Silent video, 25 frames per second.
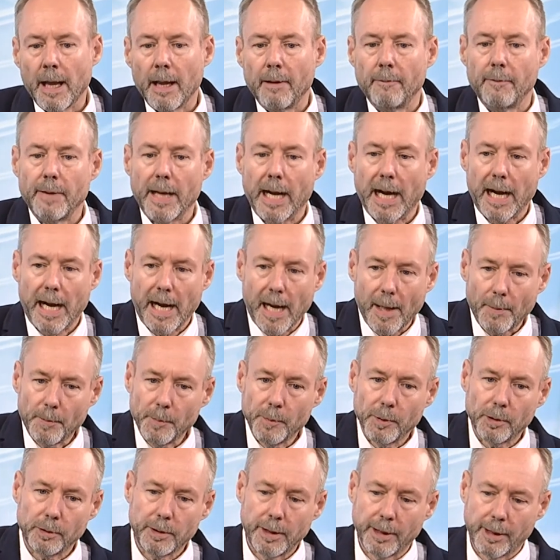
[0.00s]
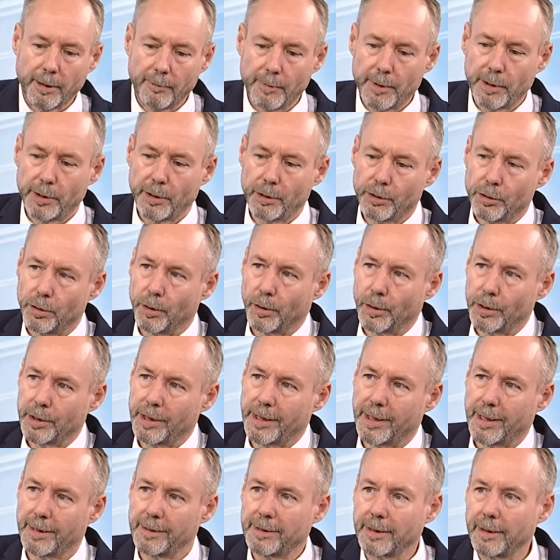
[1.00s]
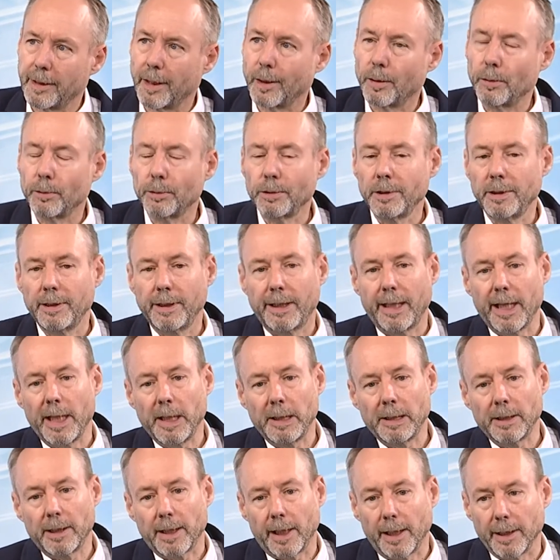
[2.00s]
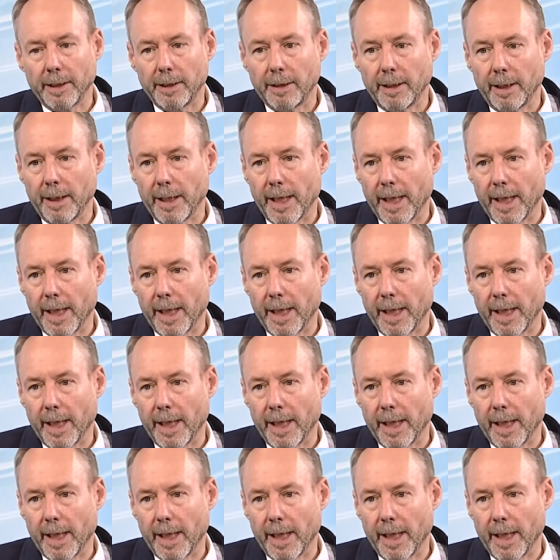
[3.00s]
wir haben noch eine gewisse Chance, dass er nach unten gehen kann in den